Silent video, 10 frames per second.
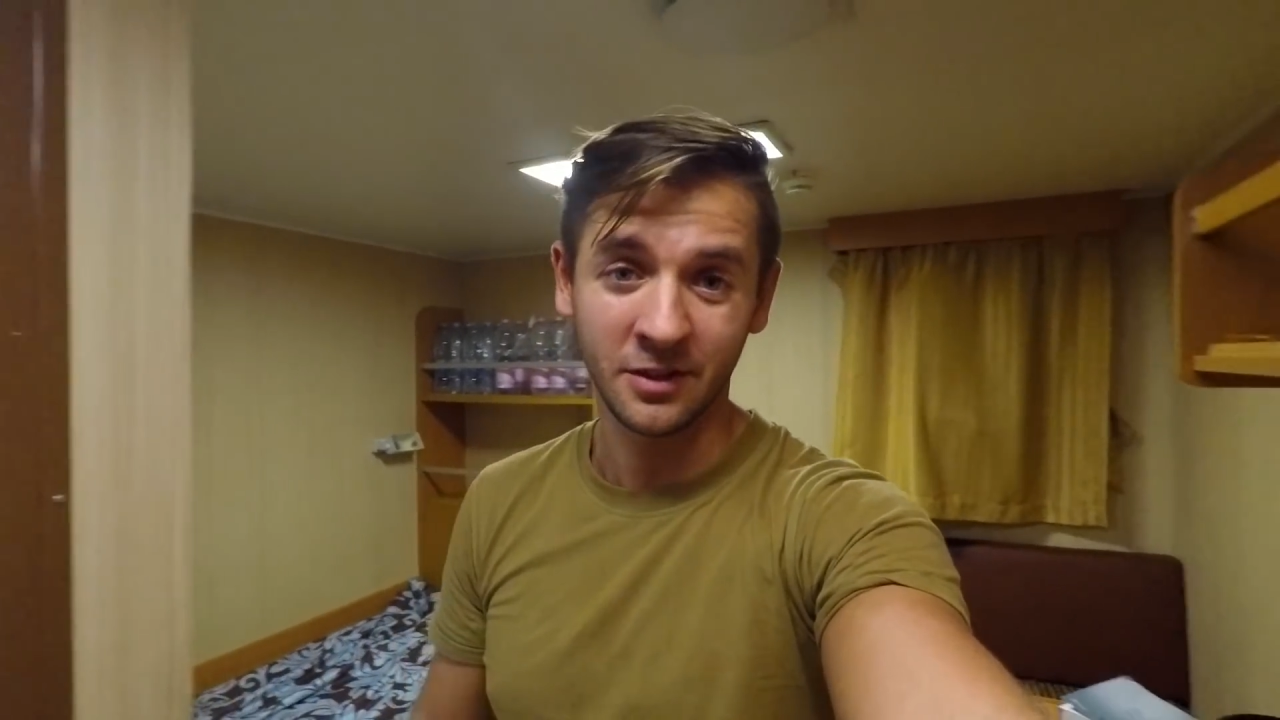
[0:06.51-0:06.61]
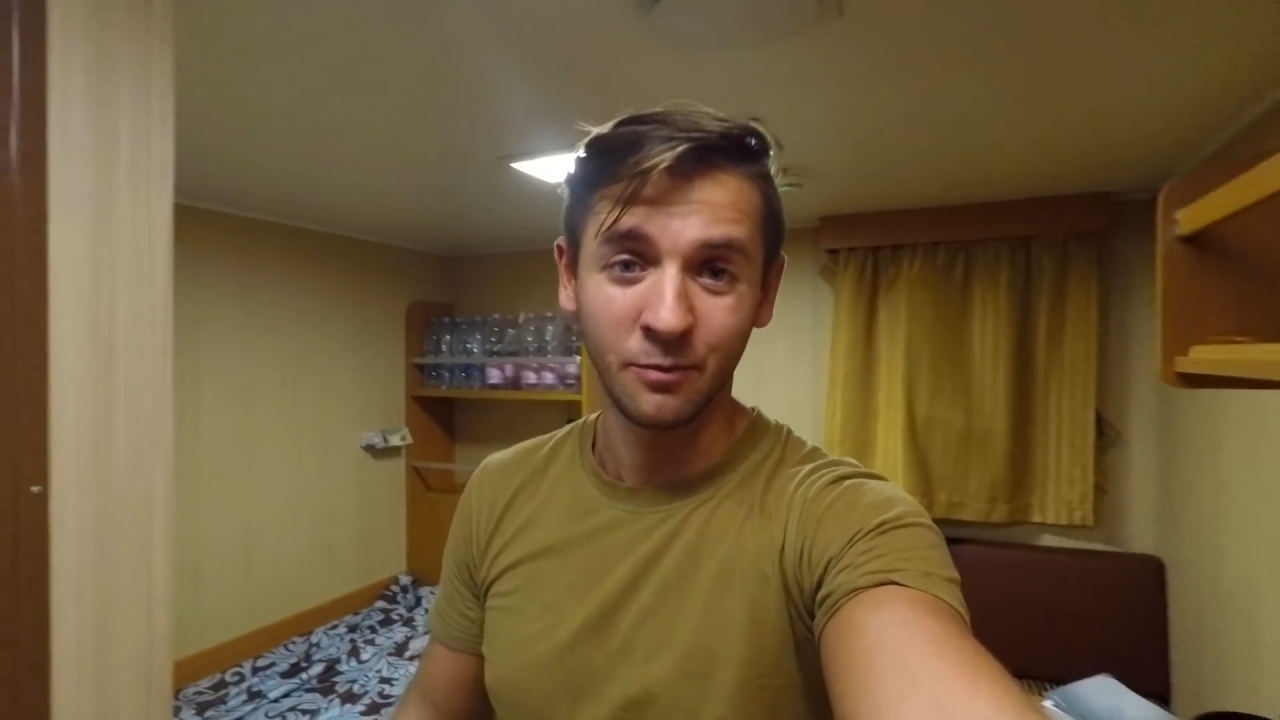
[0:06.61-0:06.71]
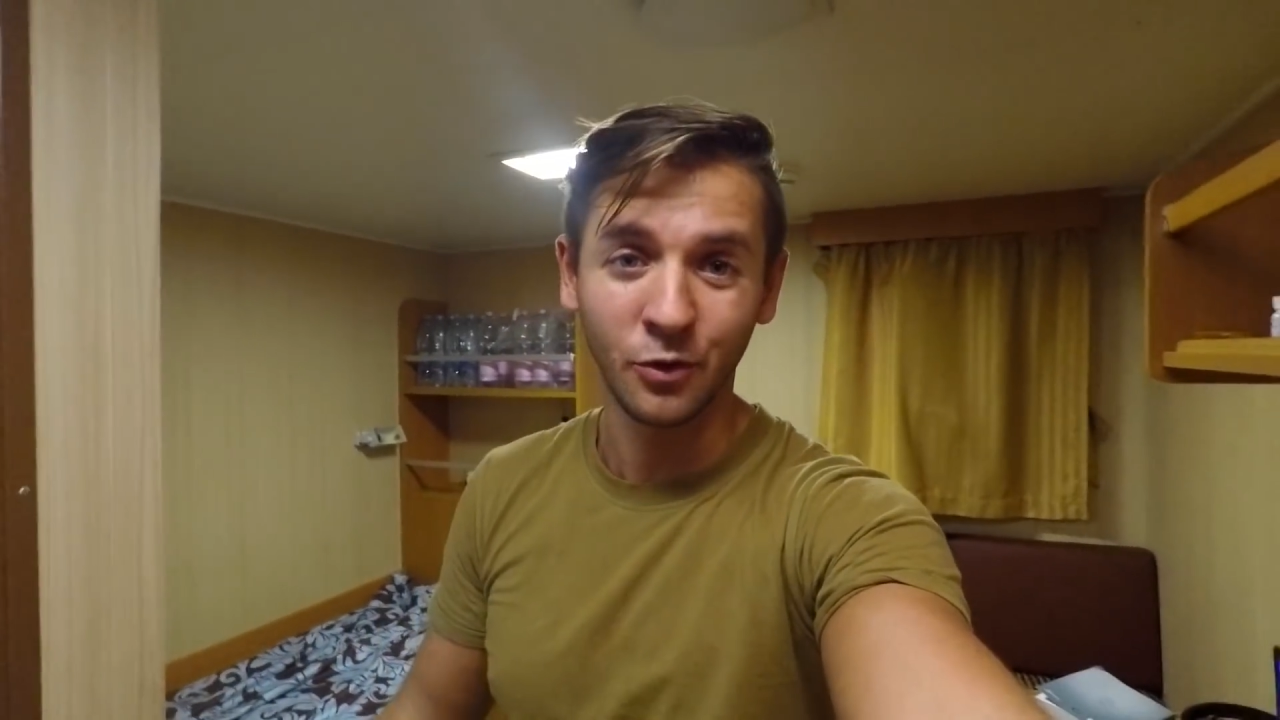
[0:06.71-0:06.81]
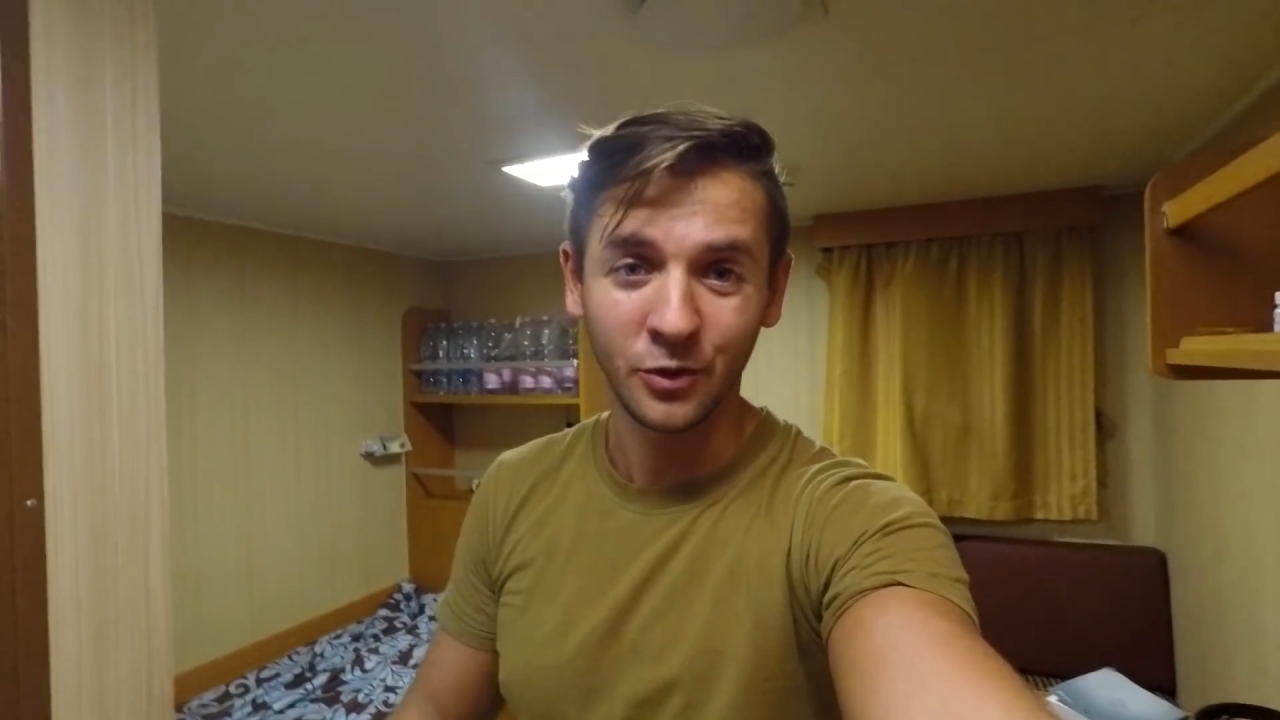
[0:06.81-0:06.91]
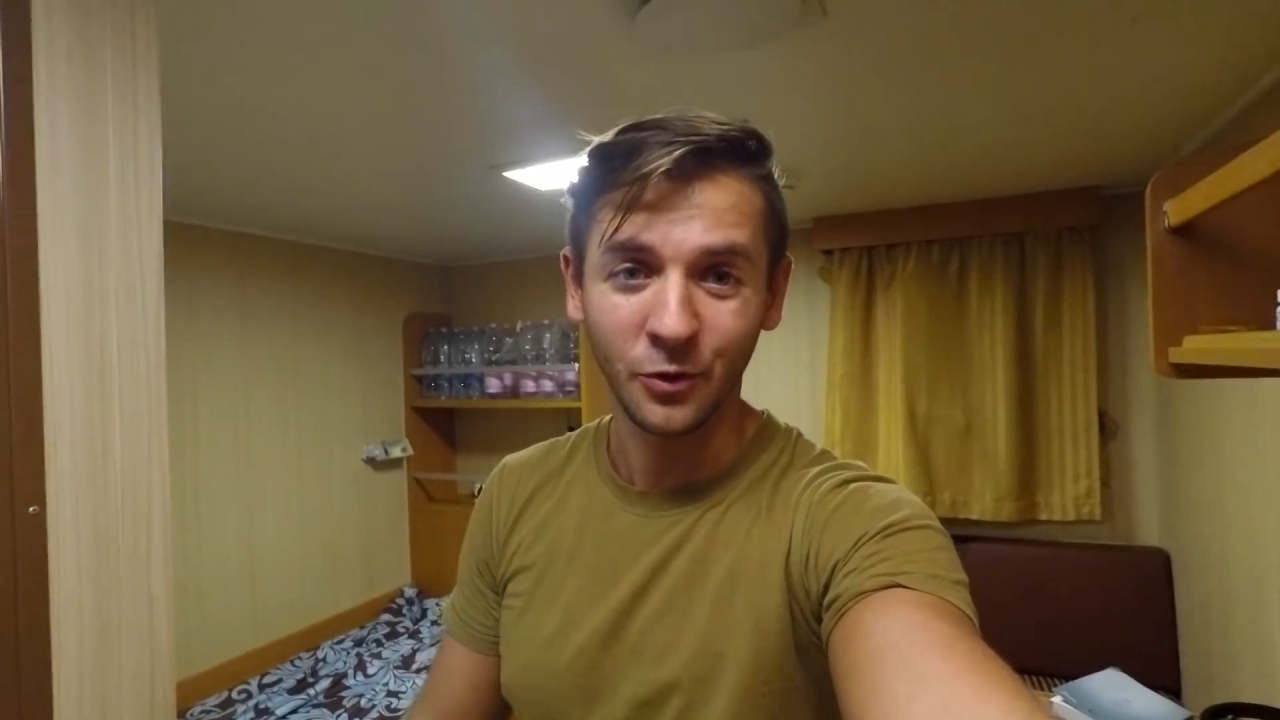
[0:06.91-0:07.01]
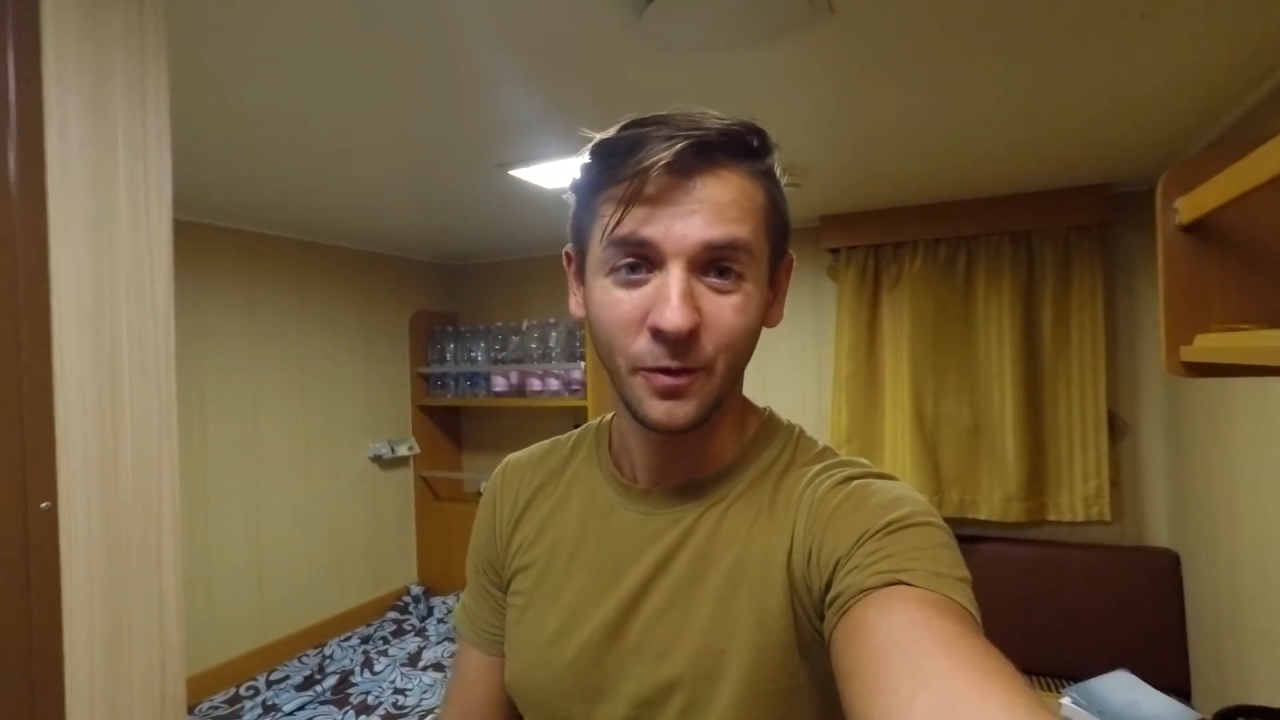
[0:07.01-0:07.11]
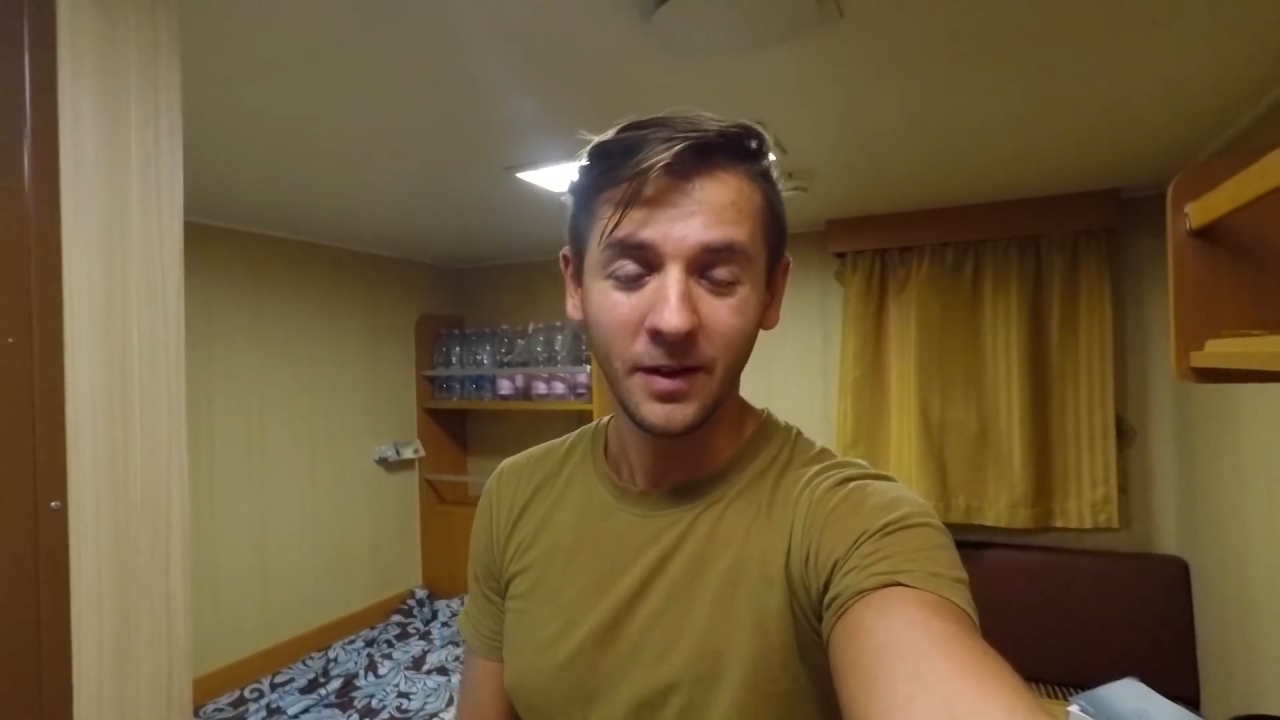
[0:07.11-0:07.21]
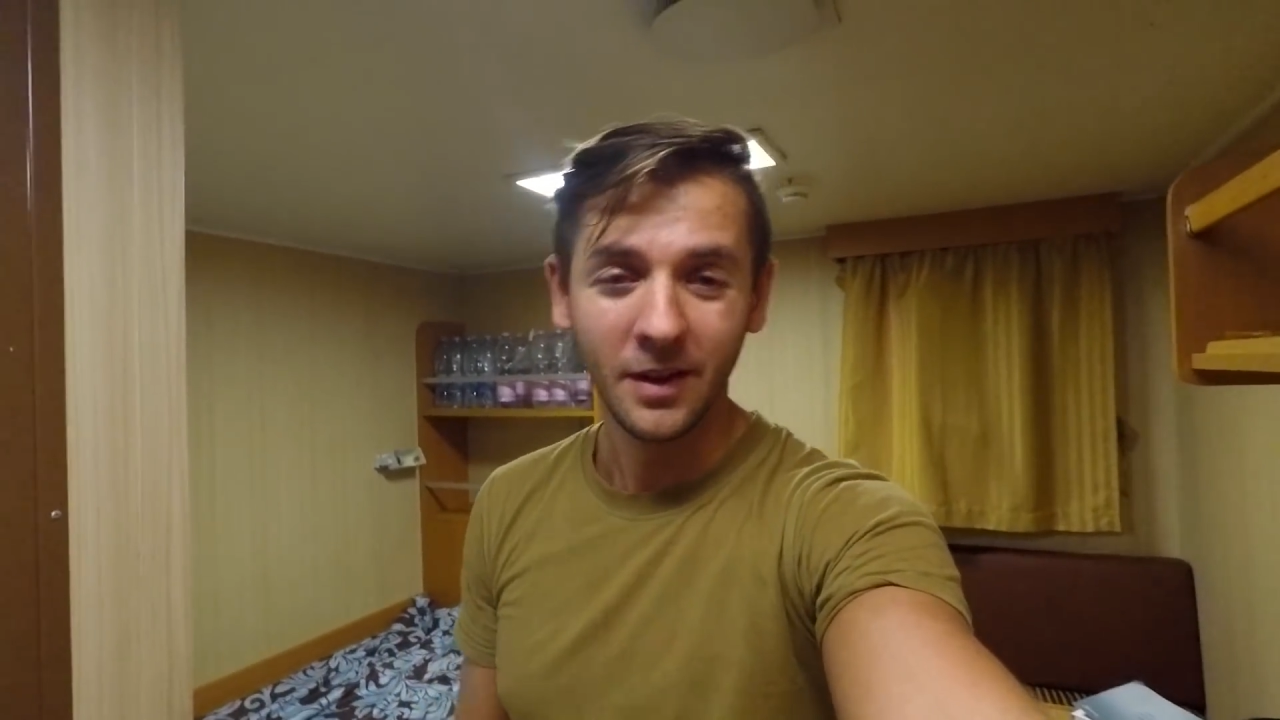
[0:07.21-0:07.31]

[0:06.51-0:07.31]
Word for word: работаю.